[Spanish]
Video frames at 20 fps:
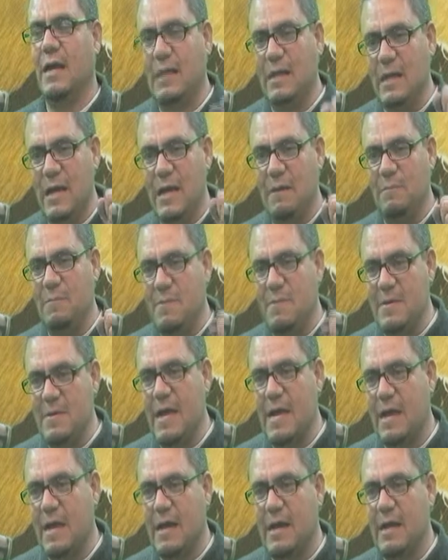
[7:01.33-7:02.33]
Aquí a
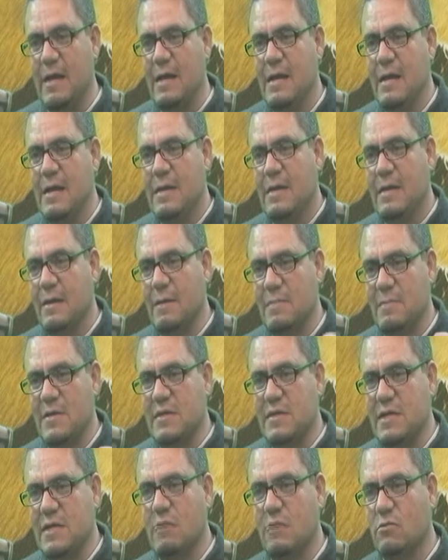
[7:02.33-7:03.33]
mi vieja y
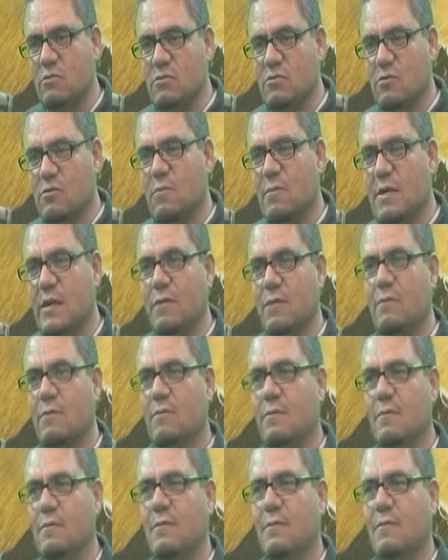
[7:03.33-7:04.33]
a mis hijos yo
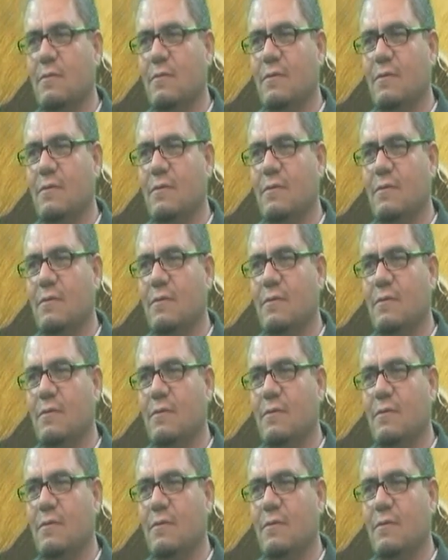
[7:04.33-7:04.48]
mero